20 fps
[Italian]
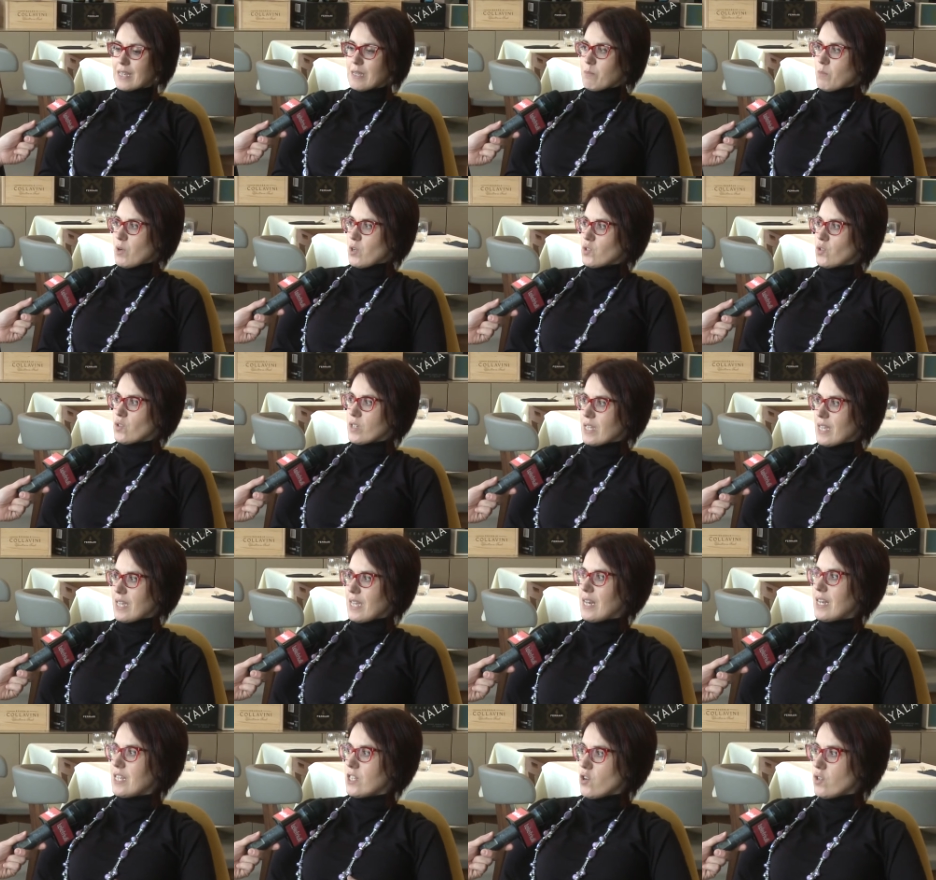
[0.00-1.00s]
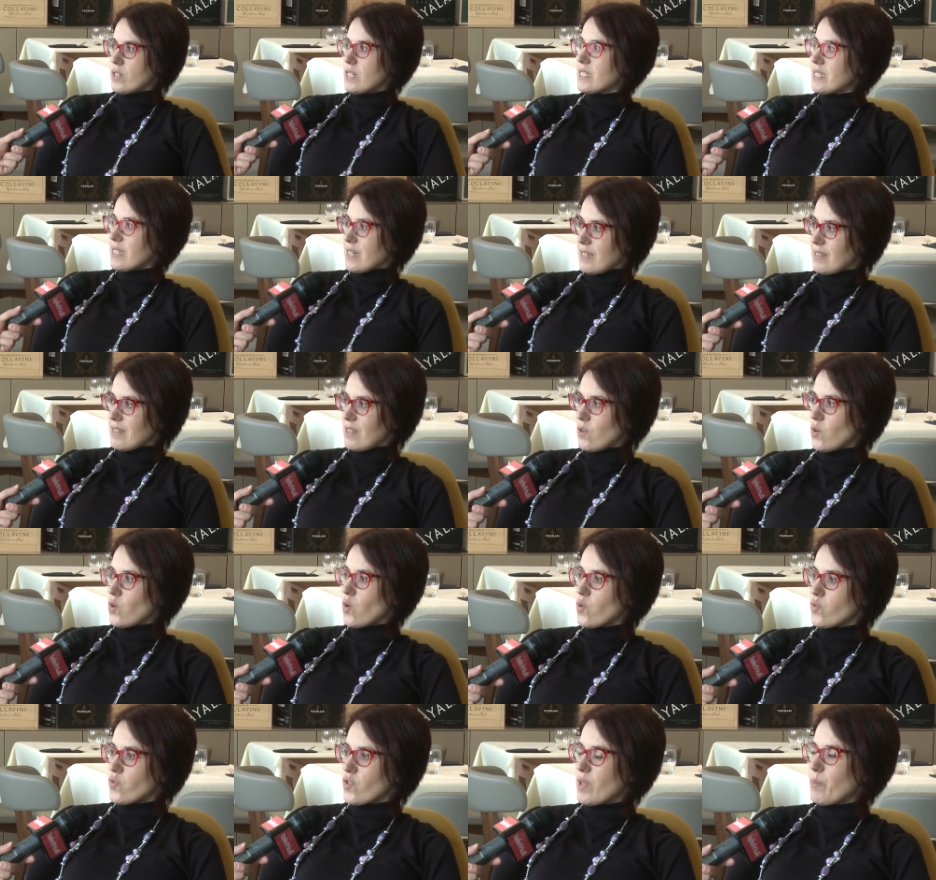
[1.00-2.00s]
in modo che le donne si rendano
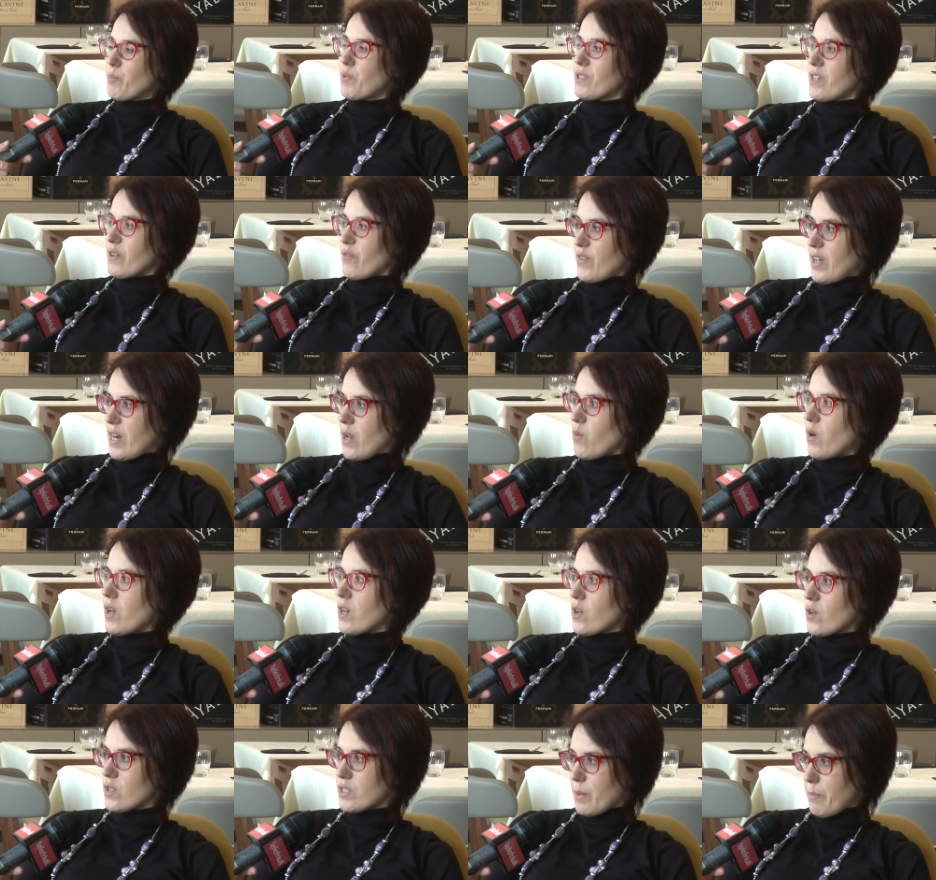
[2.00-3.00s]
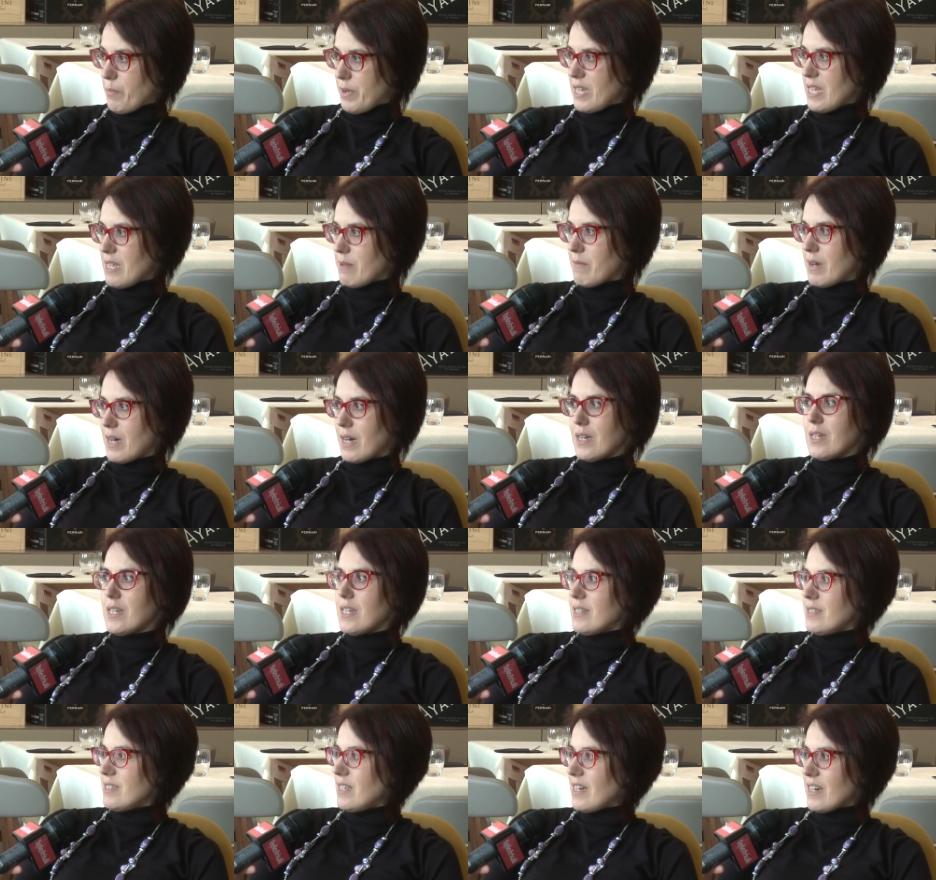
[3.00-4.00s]
conto di poter fare qualcosa prima
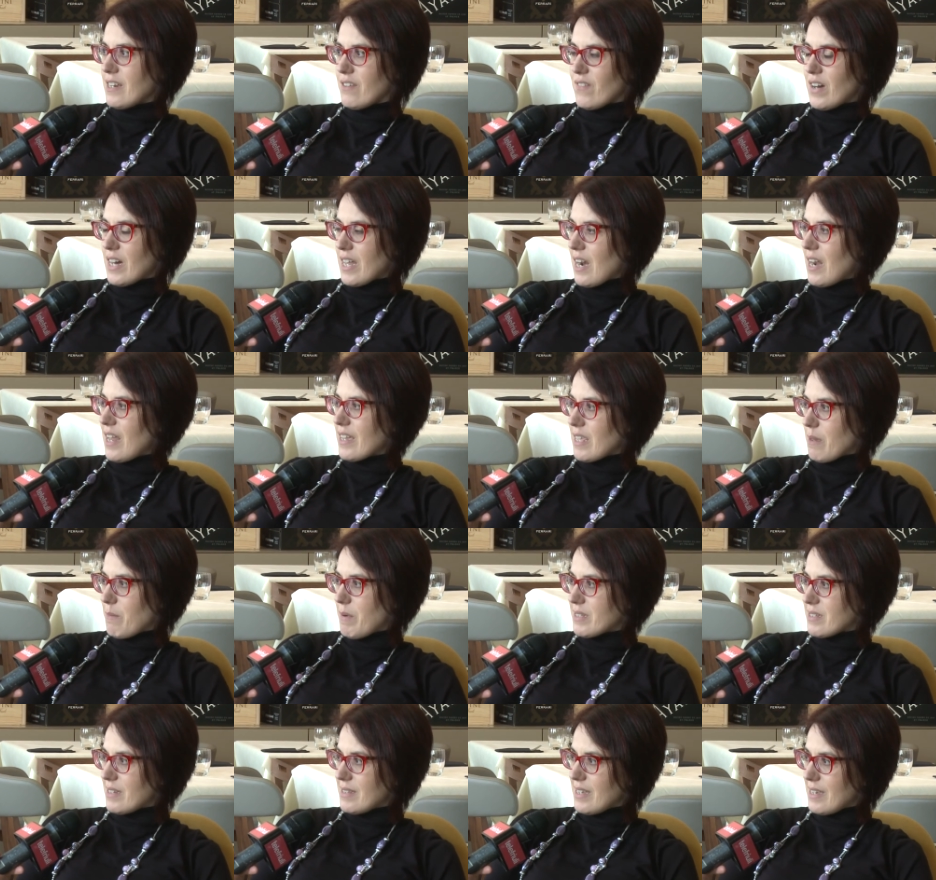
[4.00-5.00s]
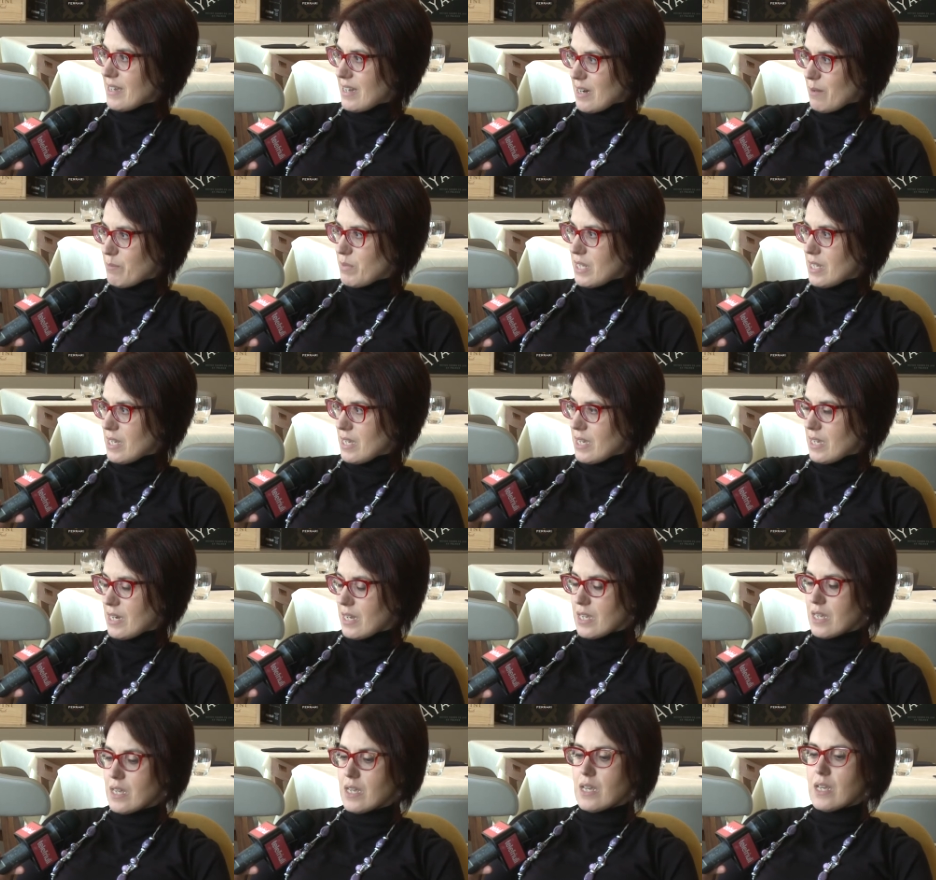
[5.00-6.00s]
di arrivare alla chiamata dei
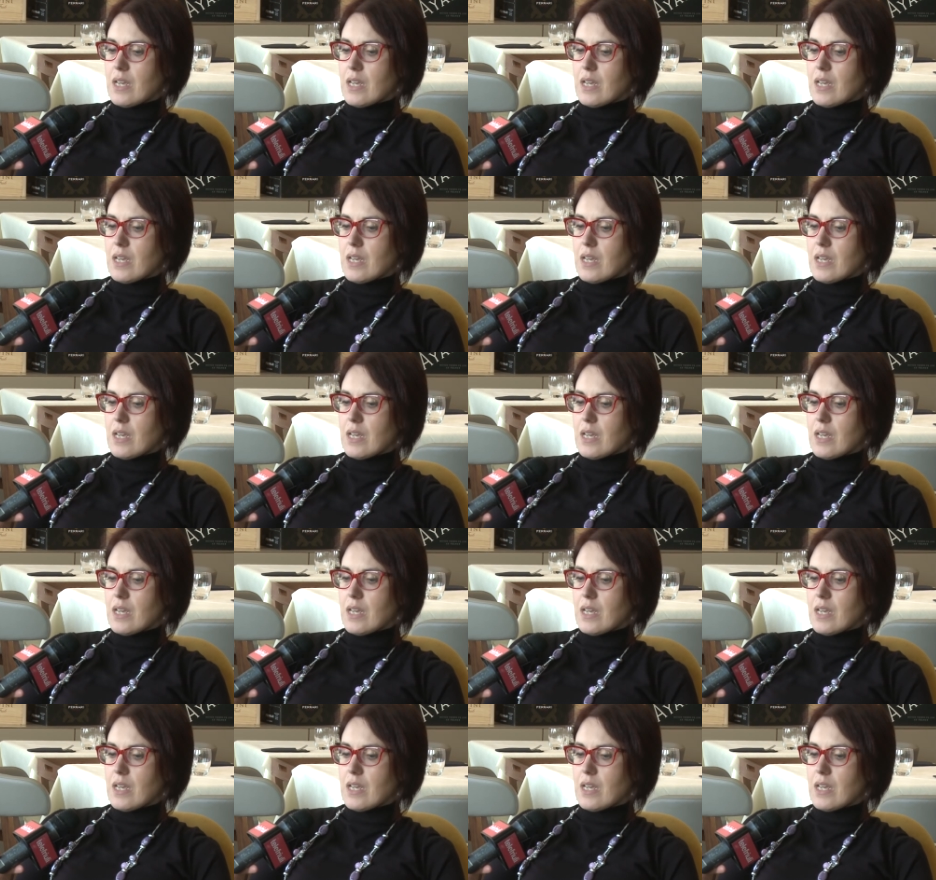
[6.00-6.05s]
carabinieri.